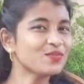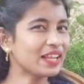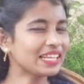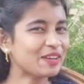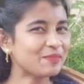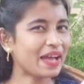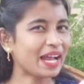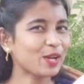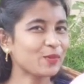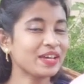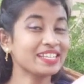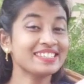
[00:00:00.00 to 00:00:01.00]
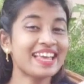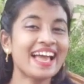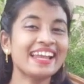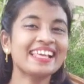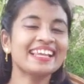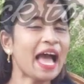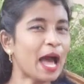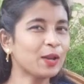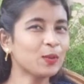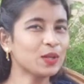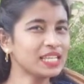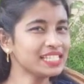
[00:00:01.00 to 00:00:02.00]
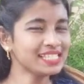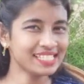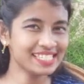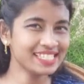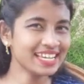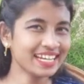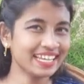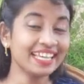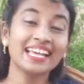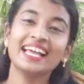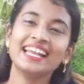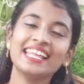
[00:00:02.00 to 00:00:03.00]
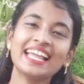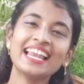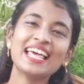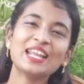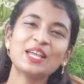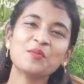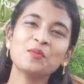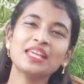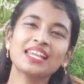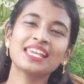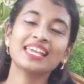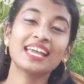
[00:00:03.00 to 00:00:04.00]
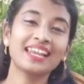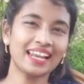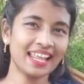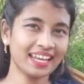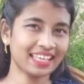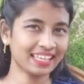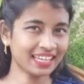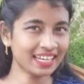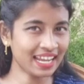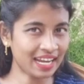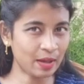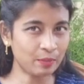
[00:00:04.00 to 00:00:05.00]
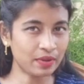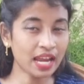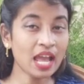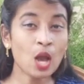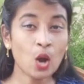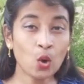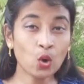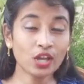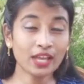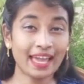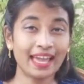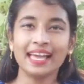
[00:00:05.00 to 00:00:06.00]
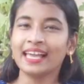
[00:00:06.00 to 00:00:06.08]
வெல்கம் பேக் டு மை சேனல் அனோலின்ஸ் ஜேர்னி நீங்கள் எல்லோரும் எப்படி இருக்கீங்க நல்லா இருக்கீங்கன்னு நான் நம்புகிறேன் ஓகே